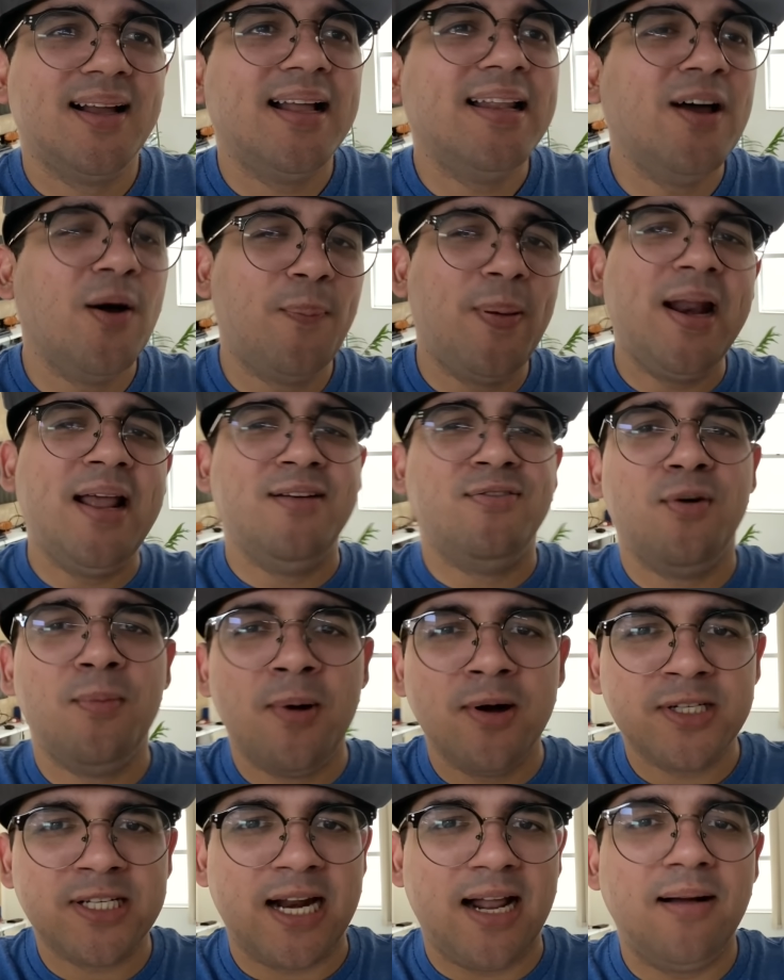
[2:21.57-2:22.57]
É não, peraí, vou
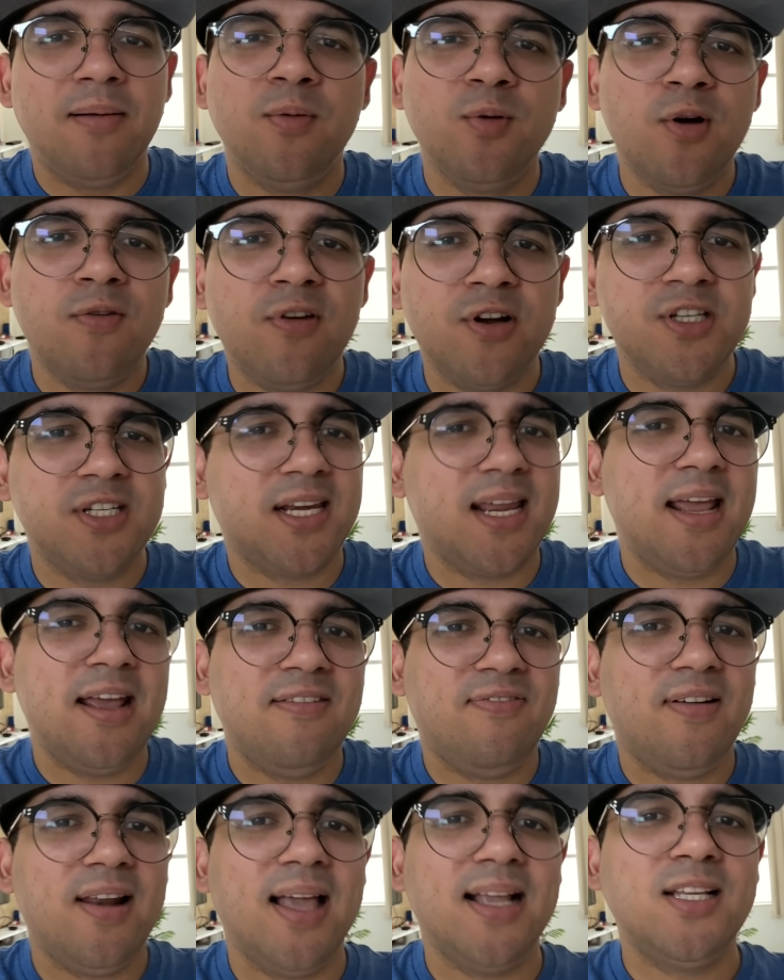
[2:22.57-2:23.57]
mostrar. O Novote
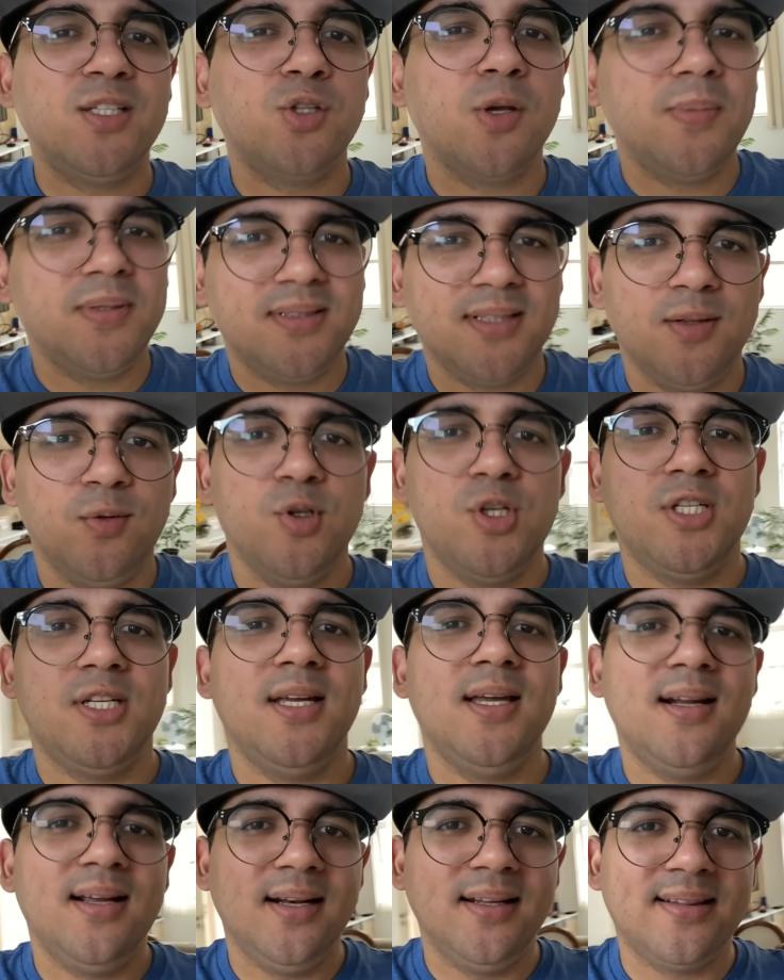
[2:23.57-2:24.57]
quer falar aqui sobre
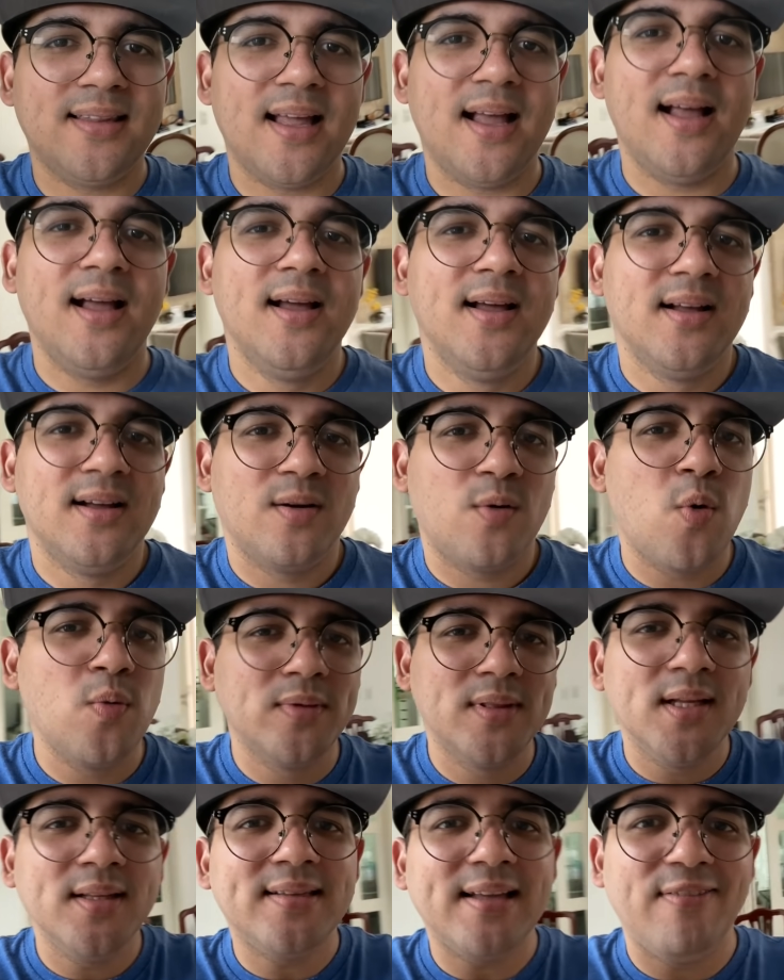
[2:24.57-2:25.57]
sanduicheira, ele tá com
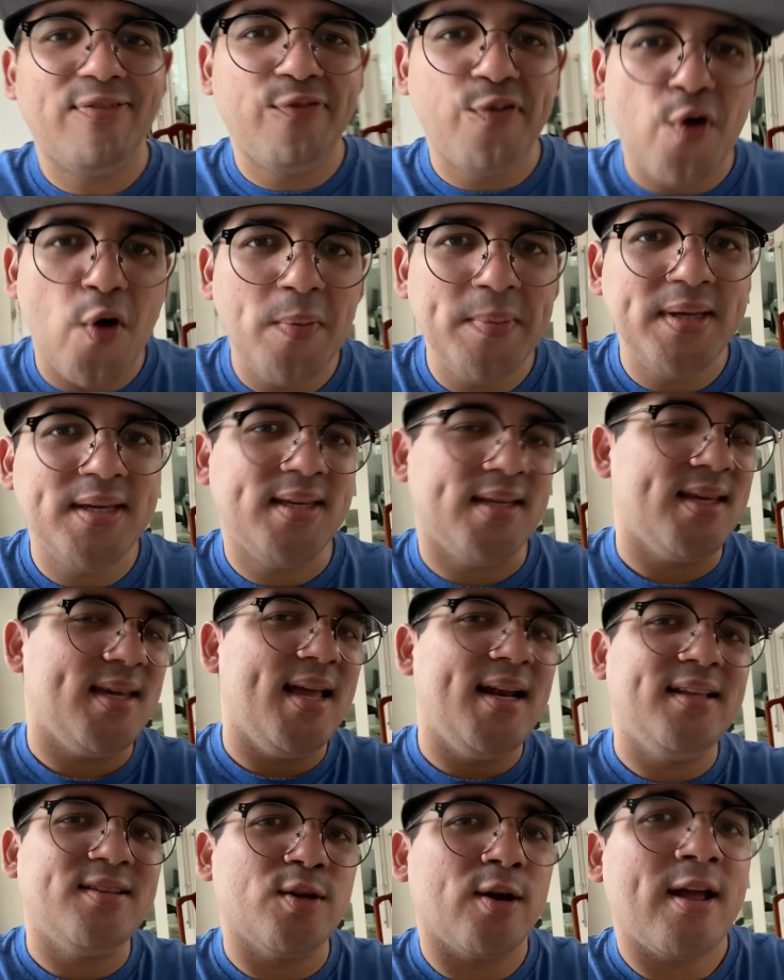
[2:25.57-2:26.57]
tanta fome que
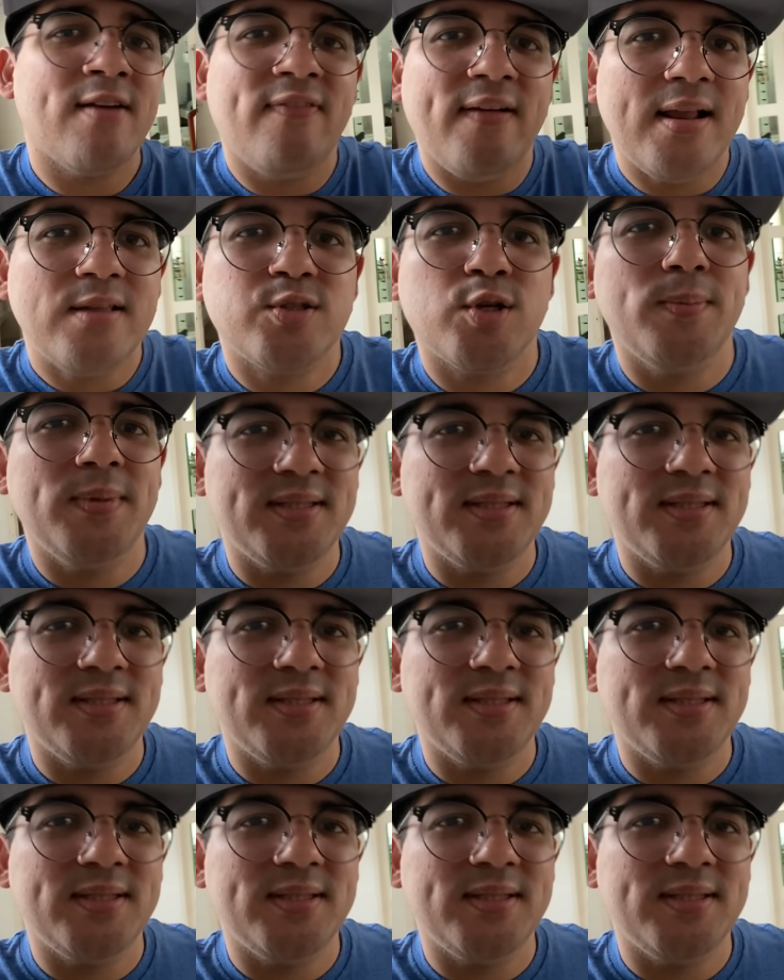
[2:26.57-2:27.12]
ele só quer falar sobre